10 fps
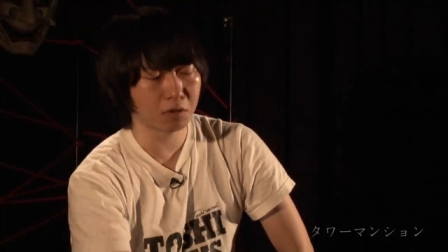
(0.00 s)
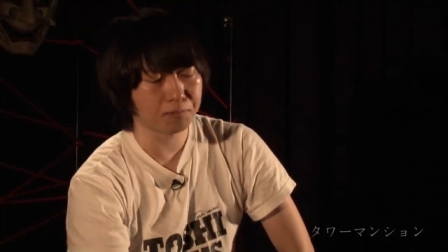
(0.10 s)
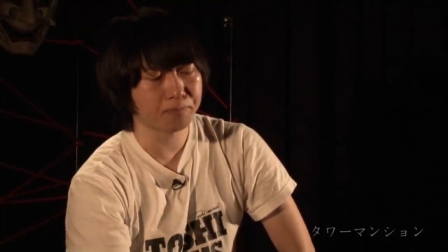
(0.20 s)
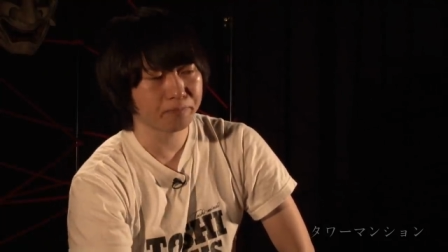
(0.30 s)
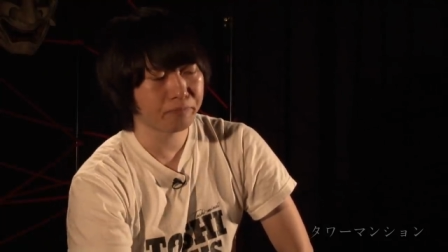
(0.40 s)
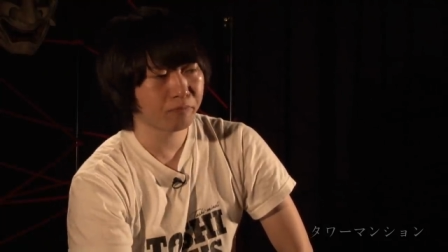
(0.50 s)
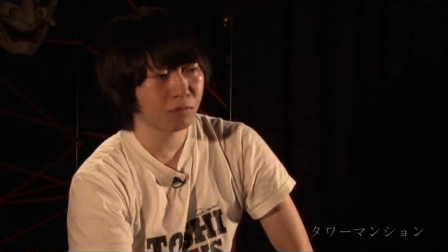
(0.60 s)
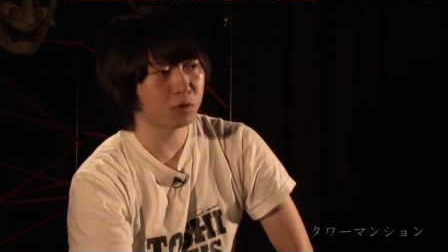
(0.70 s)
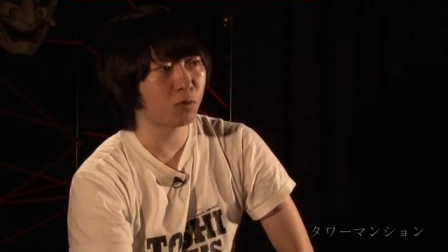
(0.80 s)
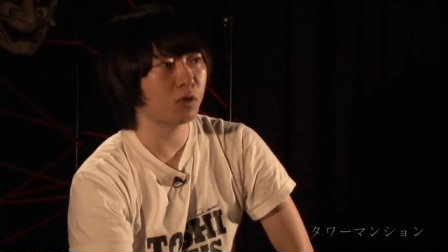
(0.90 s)
の。
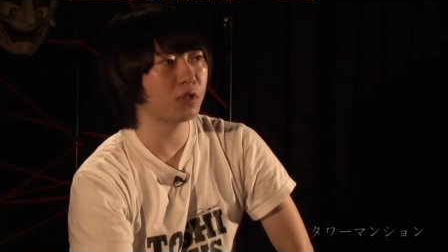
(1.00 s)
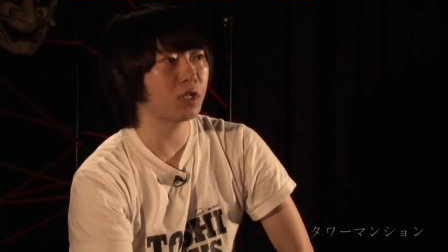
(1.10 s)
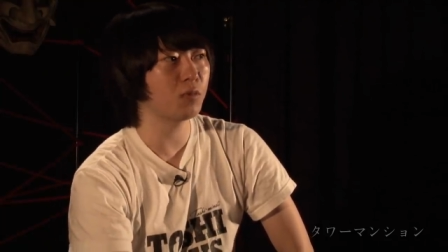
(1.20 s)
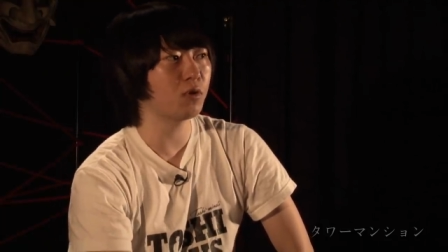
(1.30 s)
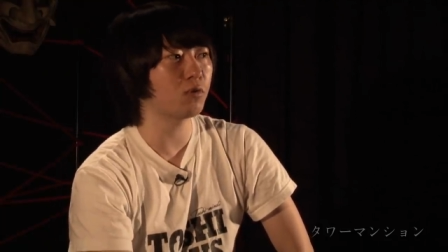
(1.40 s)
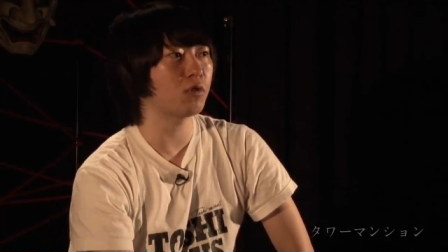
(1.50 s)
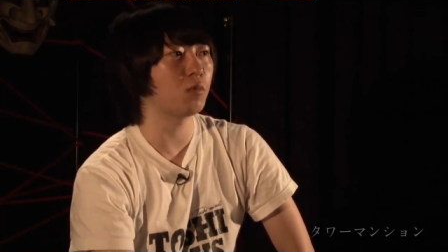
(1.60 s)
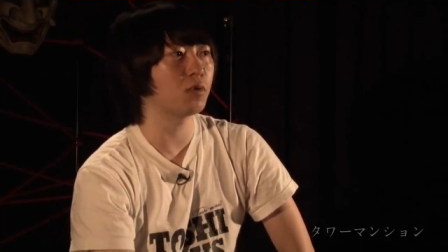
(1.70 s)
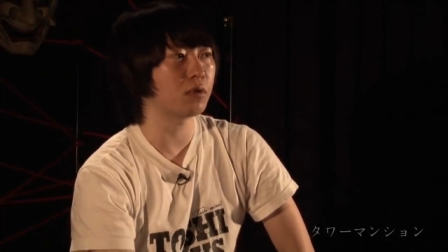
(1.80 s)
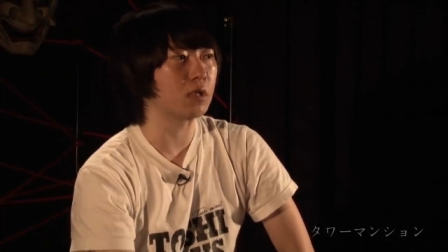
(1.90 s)
でそこ行ってみようと
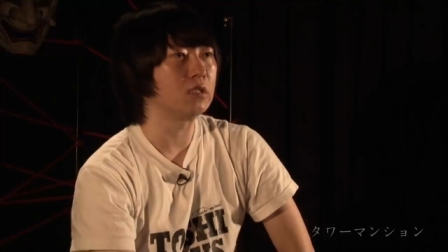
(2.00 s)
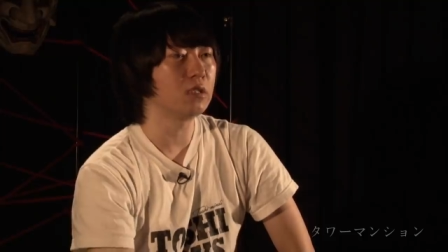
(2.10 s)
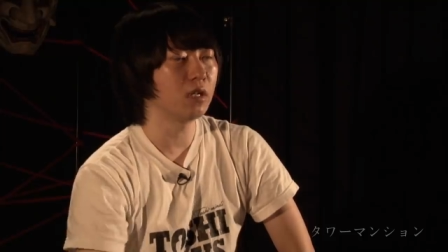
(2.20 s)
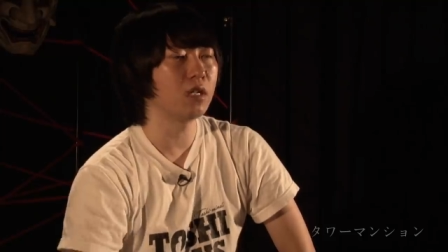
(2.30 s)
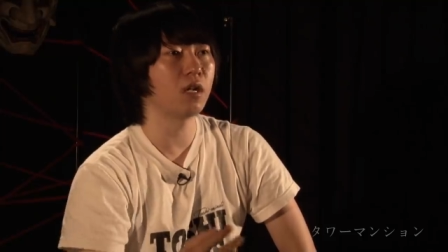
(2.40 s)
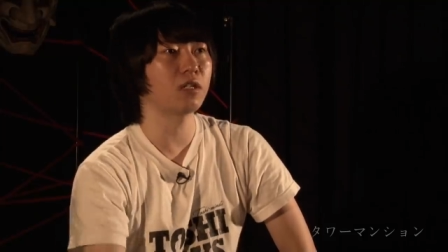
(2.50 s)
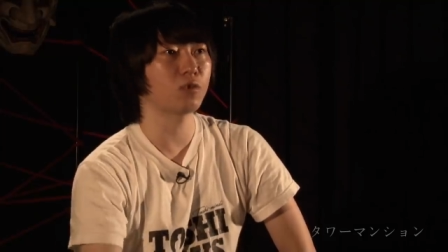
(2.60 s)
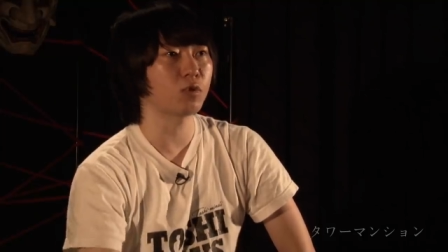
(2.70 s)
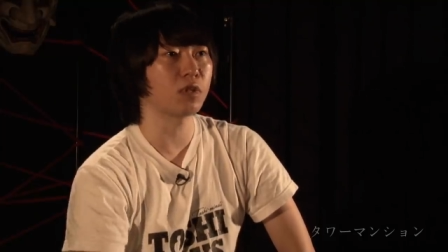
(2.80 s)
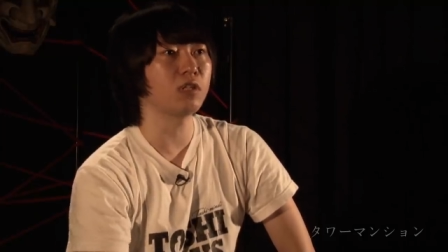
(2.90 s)
思って連絡
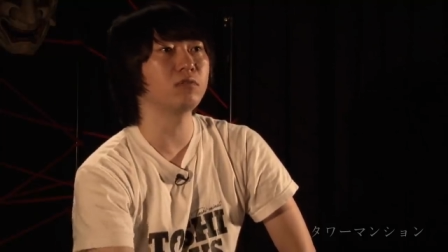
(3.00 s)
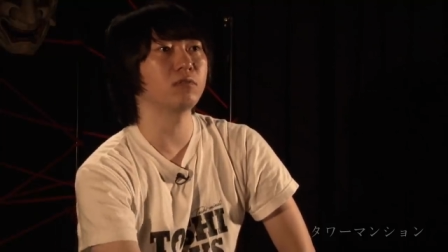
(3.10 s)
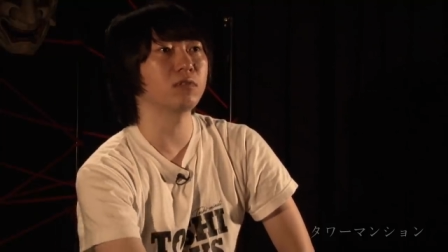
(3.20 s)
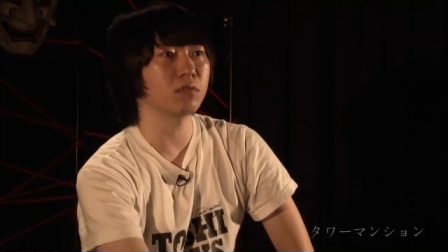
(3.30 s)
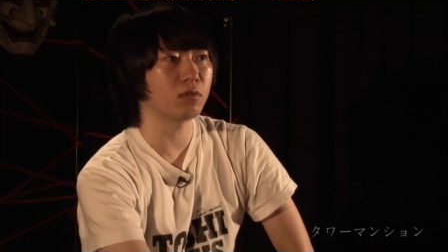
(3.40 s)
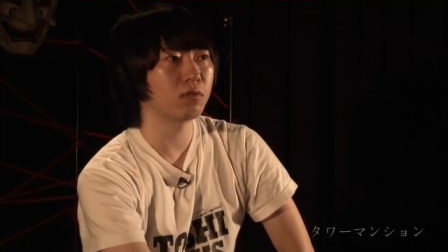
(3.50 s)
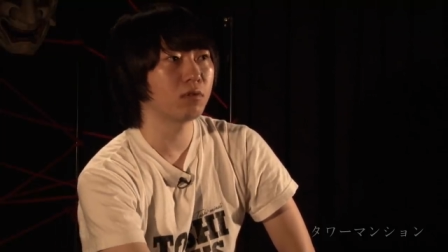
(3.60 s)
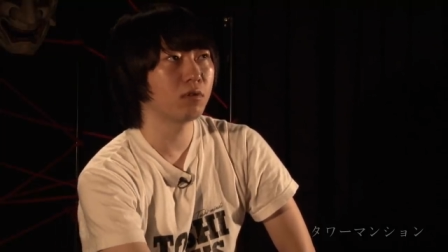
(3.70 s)
取っていくんですよ。